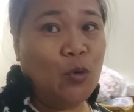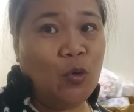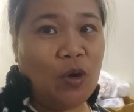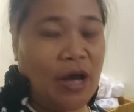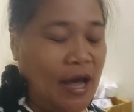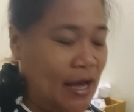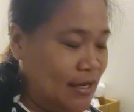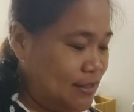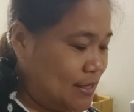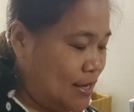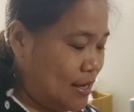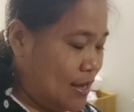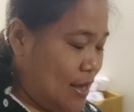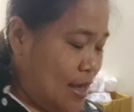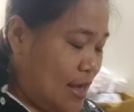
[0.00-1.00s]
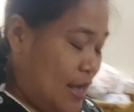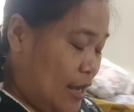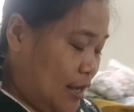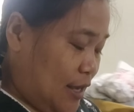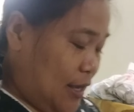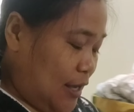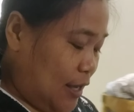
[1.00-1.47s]
ano gatas.
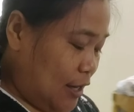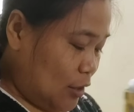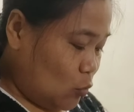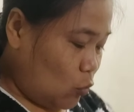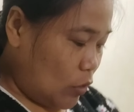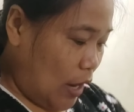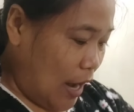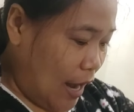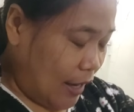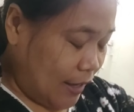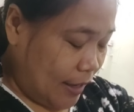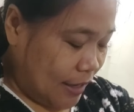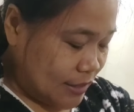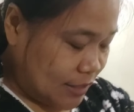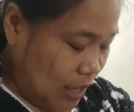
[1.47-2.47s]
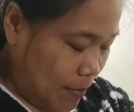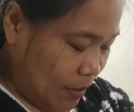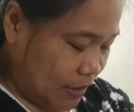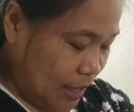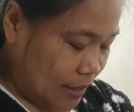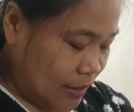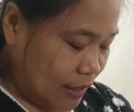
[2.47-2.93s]
O, oh, may agahan kami ni Asher
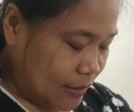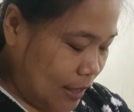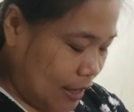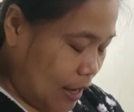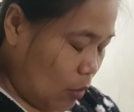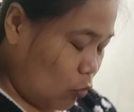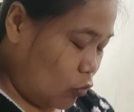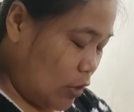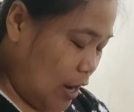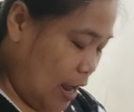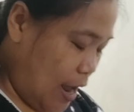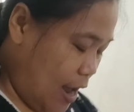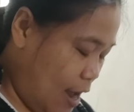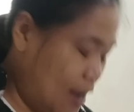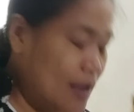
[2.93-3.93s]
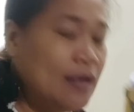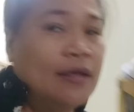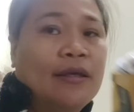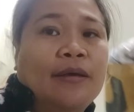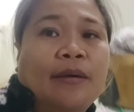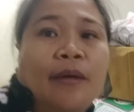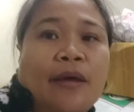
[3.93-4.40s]
bukas. And yun,
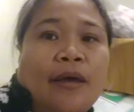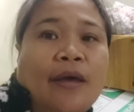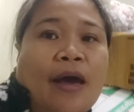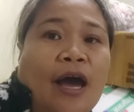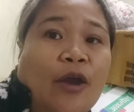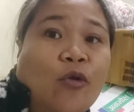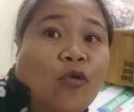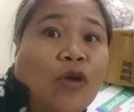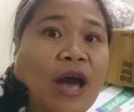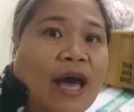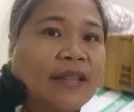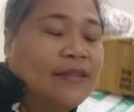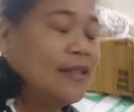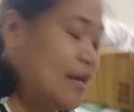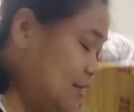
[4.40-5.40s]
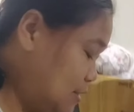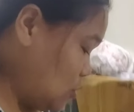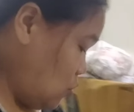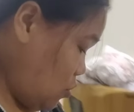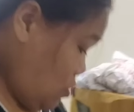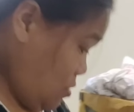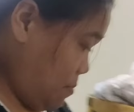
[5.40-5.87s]
sabi sa akin ng asawa ko,
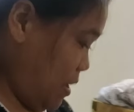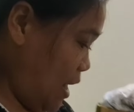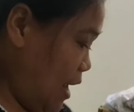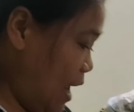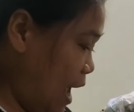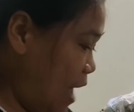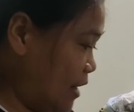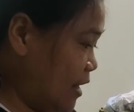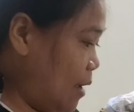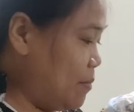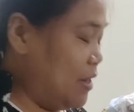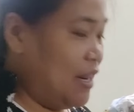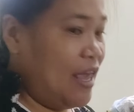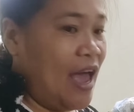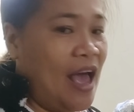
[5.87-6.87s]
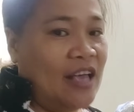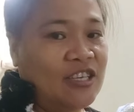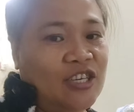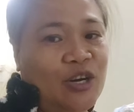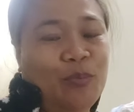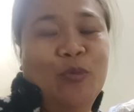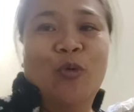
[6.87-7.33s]
kumain ka na nga
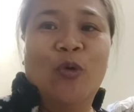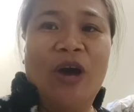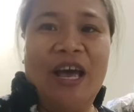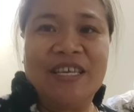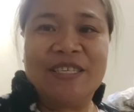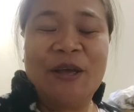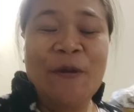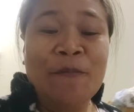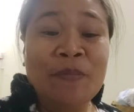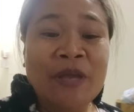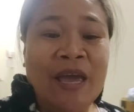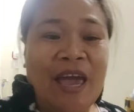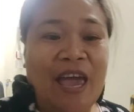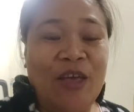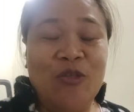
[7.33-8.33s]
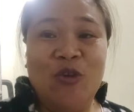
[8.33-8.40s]
doon, nag-take out ka pa.